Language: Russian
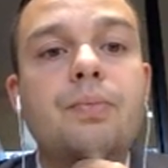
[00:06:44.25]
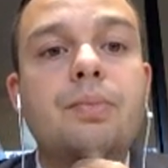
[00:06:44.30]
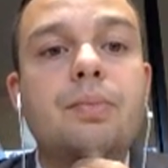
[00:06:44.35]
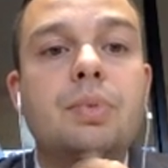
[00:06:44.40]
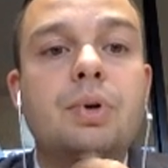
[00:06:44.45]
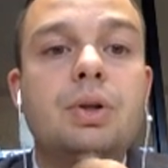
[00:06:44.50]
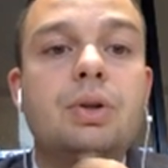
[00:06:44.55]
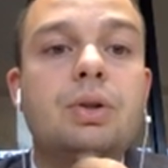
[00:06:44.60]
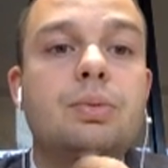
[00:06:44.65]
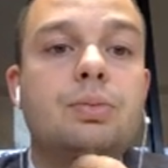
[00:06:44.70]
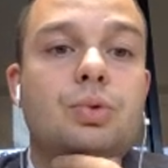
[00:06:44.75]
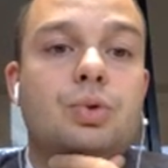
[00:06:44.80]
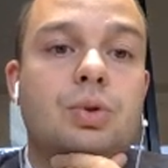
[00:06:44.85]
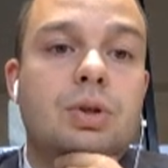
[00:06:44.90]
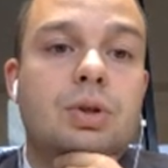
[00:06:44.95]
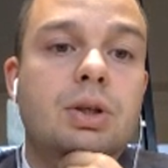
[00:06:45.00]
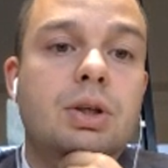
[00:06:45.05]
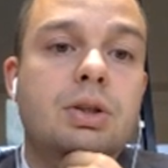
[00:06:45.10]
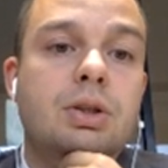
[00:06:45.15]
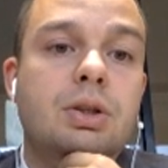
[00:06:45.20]
Поэтому
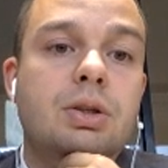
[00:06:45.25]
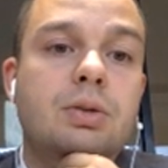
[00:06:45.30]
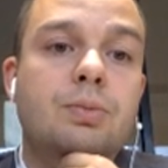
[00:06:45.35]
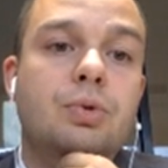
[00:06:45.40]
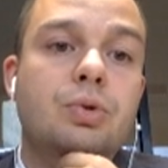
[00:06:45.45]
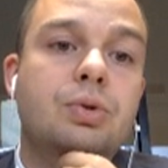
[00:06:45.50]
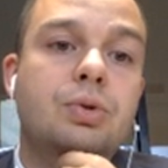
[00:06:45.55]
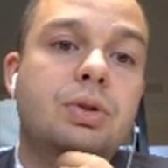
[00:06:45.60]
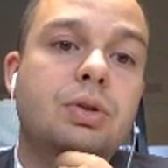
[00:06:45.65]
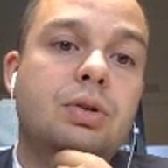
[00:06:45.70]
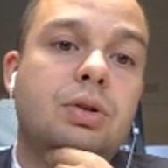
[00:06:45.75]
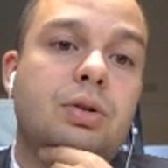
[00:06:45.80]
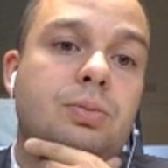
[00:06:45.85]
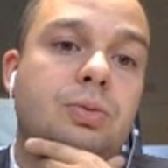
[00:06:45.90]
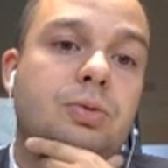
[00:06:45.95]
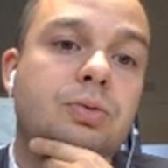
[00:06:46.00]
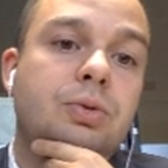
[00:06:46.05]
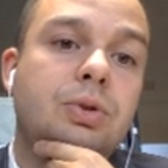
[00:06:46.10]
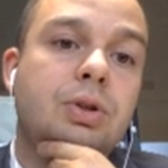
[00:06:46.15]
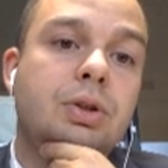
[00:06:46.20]
судья – это не просто как
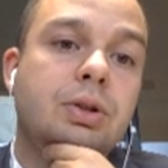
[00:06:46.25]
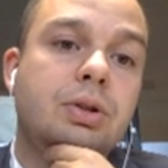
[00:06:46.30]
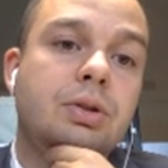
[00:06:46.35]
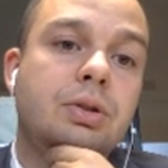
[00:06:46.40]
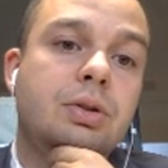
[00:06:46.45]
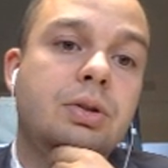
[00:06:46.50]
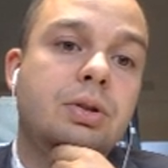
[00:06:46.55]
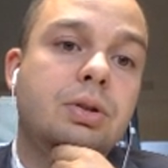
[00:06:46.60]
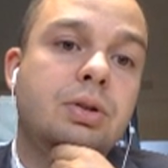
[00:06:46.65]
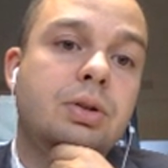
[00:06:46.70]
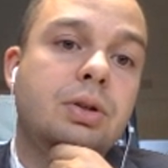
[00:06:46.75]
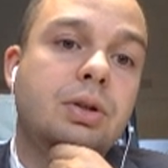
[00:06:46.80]
бы выход э,